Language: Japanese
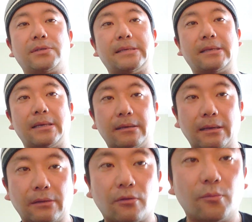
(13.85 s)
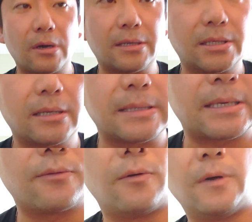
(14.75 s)
支援で、あの、友帰りしたんで
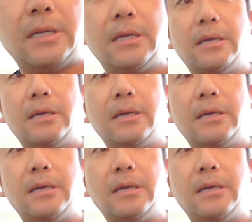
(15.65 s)
すけど、